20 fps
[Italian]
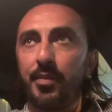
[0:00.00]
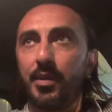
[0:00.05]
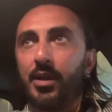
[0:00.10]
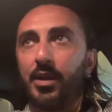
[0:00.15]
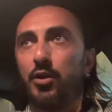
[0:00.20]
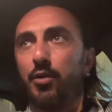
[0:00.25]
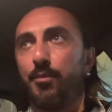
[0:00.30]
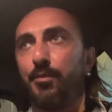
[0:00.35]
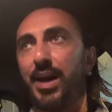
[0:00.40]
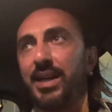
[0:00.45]

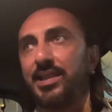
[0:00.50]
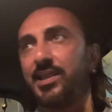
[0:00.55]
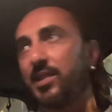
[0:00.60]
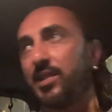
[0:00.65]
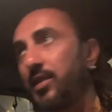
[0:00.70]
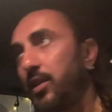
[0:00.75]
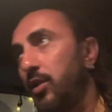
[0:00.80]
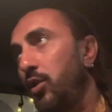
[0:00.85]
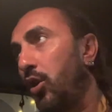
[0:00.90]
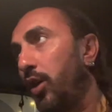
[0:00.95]
Non passa
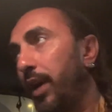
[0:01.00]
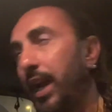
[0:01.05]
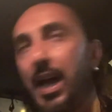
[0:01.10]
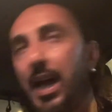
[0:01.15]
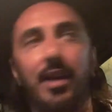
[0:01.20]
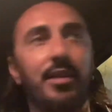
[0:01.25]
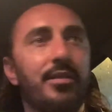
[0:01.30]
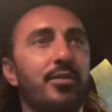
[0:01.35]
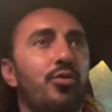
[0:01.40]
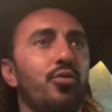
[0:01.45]

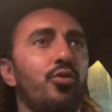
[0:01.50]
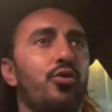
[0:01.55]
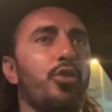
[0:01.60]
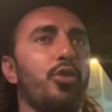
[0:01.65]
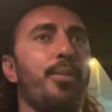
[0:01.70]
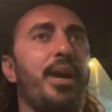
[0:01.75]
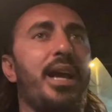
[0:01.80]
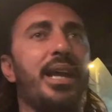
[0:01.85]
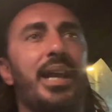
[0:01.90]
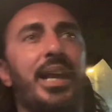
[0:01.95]
signora? Tutto
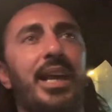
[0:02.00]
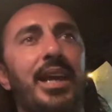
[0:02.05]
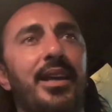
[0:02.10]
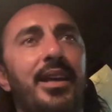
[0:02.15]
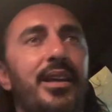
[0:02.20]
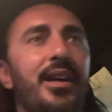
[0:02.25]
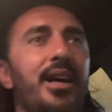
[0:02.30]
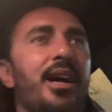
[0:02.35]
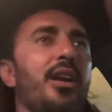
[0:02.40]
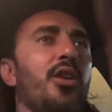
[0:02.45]
bene?
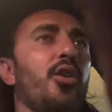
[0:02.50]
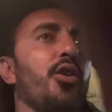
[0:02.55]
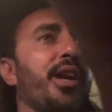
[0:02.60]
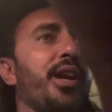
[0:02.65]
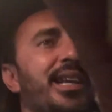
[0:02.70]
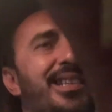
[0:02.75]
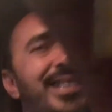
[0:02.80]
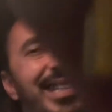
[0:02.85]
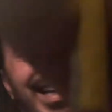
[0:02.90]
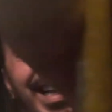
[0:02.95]
Allora,
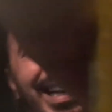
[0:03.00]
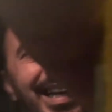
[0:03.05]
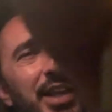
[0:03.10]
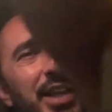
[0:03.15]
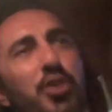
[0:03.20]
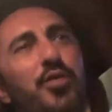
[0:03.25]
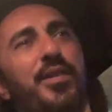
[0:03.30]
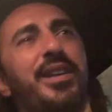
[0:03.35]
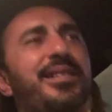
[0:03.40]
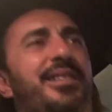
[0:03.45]
sarà una
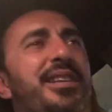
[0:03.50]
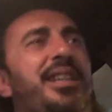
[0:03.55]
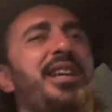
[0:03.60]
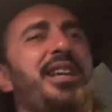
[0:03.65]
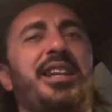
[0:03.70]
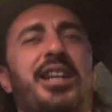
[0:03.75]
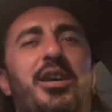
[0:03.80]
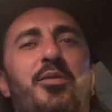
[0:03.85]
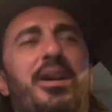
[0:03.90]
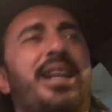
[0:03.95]

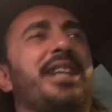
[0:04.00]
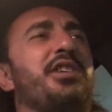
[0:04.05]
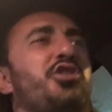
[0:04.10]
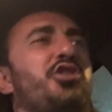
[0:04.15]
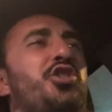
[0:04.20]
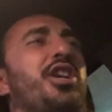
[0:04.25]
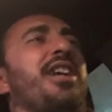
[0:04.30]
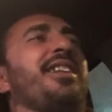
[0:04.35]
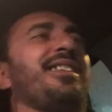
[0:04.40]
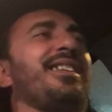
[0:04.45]
Juventina, quelle
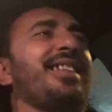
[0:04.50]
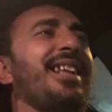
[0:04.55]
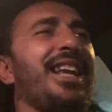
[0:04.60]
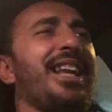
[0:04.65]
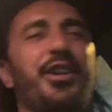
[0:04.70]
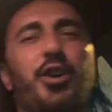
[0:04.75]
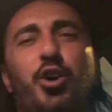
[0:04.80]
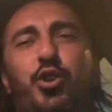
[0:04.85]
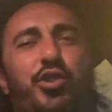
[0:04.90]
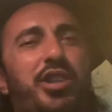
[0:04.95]
gente della
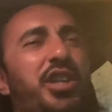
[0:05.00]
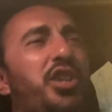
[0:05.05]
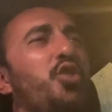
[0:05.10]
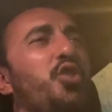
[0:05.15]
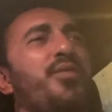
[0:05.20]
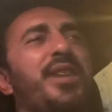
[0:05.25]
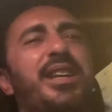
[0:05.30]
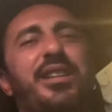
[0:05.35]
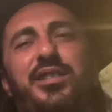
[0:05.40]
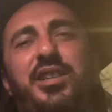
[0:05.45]
notte, i
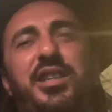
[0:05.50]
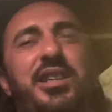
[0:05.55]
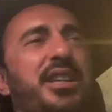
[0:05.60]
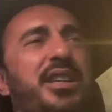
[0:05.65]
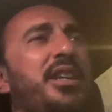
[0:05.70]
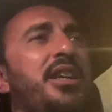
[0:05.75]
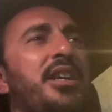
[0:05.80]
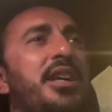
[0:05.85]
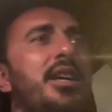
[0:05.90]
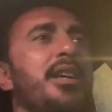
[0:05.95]

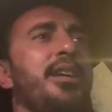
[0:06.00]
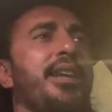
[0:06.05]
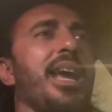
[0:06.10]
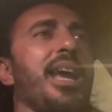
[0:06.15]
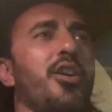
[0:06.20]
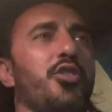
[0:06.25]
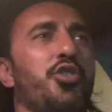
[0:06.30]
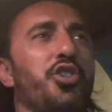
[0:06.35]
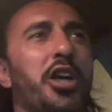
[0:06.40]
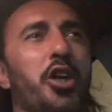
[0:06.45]
Juventini che
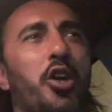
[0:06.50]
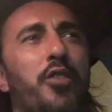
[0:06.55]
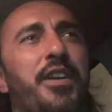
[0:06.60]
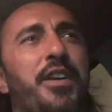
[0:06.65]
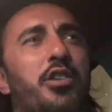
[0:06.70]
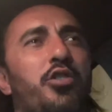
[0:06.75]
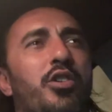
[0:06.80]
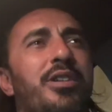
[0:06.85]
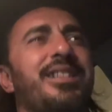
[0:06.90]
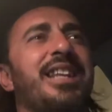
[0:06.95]
oggi hanno
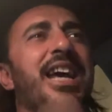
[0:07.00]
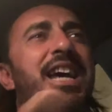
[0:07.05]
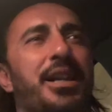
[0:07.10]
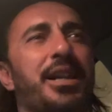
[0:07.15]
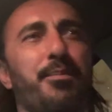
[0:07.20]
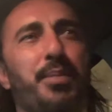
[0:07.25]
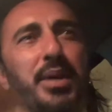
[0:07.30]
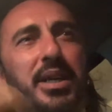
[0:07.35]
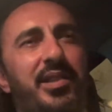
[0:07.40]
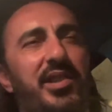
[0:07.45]
vinto il
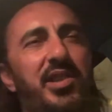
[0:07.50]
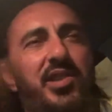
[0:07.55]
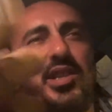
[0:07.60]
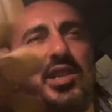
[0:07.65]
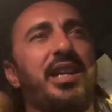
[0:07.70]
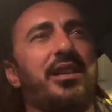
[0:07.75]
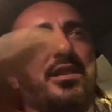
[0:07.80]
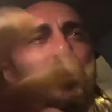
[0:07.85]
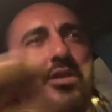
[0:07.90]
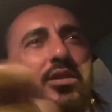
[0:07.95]
derby, si
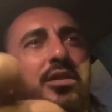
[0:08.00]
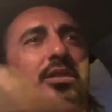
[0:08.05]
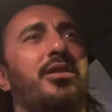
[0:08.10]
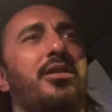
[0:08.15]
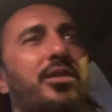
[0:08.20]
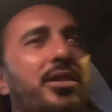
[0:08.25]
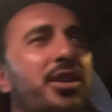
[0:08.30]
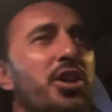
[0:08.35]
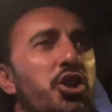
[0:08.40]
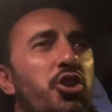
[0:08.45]

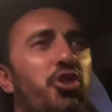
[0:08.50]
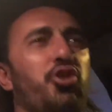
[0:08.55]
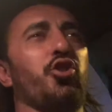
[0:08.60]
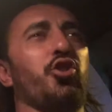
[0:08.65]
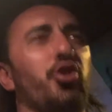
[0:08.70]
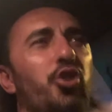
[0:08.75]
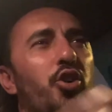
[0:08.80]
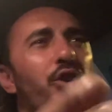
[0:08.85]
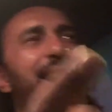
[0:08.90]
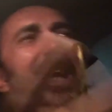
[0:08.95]
sentono...
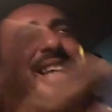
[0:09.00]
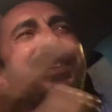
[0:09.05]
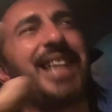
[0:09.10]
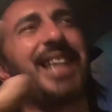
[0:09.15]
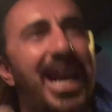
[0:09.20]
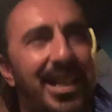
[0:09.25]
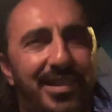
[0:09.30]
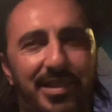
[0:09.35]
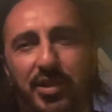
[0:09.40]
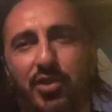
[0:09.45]
sono
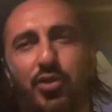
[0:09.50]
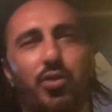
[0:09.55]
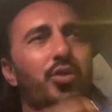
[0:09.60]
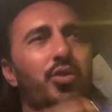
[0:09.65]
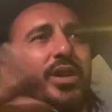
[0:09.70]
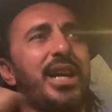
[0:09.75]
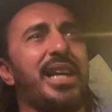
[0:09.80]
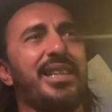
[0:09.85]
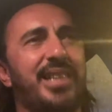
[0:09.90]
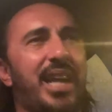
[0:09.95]
gasati, sono
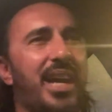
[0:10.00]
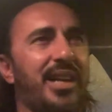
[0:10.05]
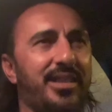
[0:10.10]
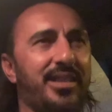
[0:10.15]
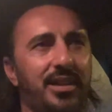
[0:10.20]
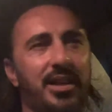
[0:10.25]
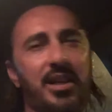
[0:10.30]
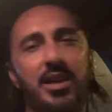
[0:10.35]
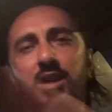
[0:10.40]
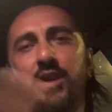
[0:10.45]

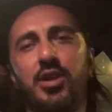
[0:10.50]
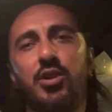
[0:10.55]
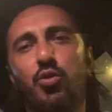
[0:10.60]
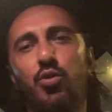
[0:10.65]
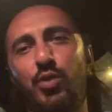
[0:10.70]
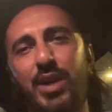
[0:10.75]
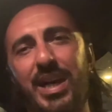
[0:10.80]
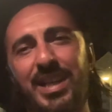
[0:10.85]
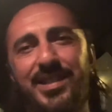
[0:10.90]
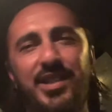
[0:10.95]
gasati.
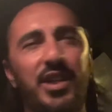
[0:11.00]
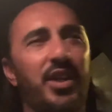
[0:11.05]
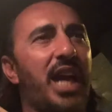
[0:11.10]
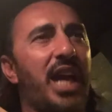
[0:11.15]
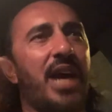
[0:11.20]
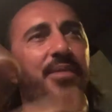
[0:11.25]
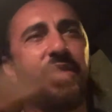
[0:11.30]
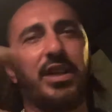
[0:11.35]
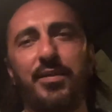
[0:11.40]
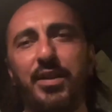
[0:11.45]
1-0,
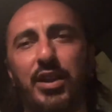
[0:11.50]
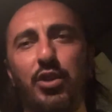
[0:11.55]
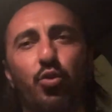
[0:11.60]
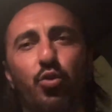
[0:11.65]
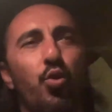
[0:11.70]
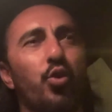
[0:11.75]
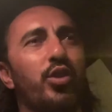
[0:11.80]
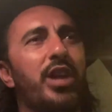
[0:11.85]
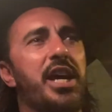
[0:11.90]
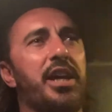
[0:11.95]
avete vinto
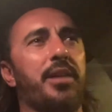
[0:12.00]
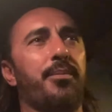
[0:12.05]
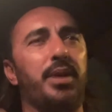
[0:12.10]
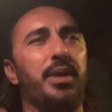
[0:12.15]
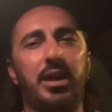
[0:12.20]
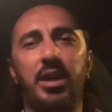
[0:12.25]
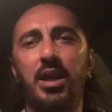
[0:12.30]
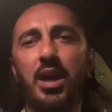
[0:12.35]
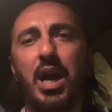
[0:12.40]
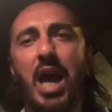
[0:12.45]
un
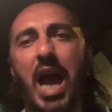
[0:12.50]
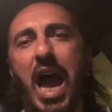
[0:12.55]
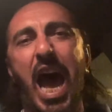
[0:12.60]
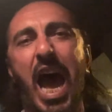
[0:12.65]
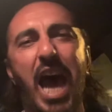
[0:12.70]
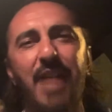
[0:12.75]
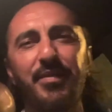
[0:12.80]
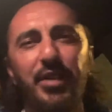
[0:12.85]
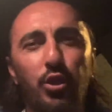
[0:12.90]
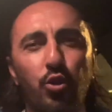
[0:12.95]
derby,
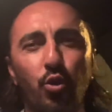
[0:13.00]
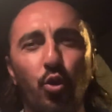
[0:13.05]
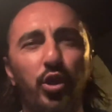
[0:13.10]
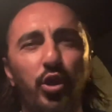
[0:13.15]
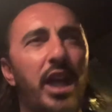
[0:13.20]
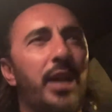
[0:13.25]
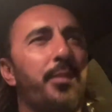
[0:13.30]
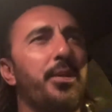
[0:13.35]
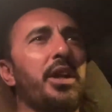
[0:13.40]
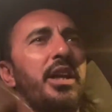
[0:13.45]
ha vinto un
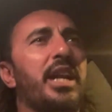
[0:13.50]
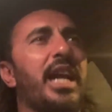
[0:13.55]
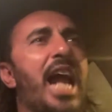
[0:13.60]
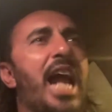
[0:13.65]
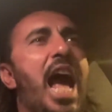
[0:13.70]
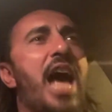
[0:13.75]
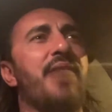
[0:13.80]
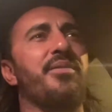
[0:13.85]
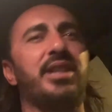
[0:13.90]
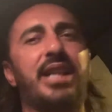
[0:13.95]
derby, non è che
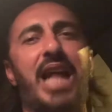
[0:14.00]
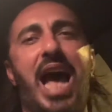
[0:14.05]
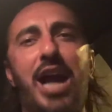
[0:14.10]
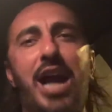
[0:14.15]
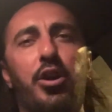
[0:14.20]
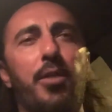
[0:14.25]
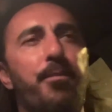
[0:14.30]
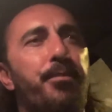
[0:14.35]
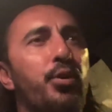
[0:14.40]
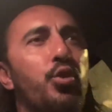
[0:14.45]
ha vinto la
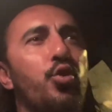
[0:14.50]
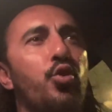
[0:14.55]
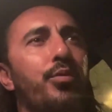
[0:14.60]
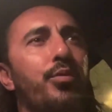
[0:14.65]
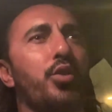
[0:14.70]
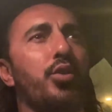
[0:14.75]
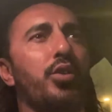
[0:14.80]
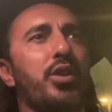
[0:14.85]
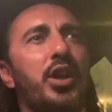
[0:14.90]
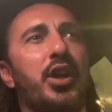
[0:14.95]
Coppa
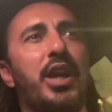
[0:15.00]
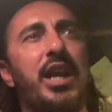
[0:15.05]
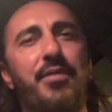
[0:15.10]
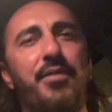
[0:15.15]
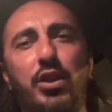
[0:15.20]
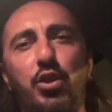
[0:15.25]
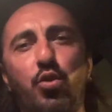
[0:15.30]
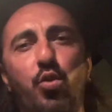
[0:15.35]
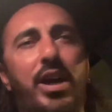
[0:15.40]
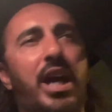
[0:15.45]
dell'Unione, non hai
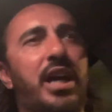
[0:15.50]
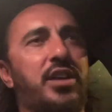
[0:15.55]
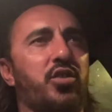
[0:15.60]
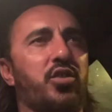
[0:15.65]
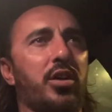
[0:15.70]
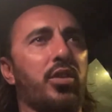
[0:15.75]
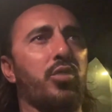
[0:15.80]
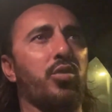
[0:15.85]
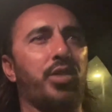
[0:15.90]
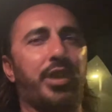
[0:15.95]
vinto un cazzo
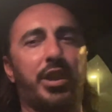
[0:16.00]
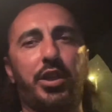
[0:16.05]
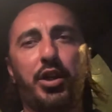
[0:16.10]
ancora.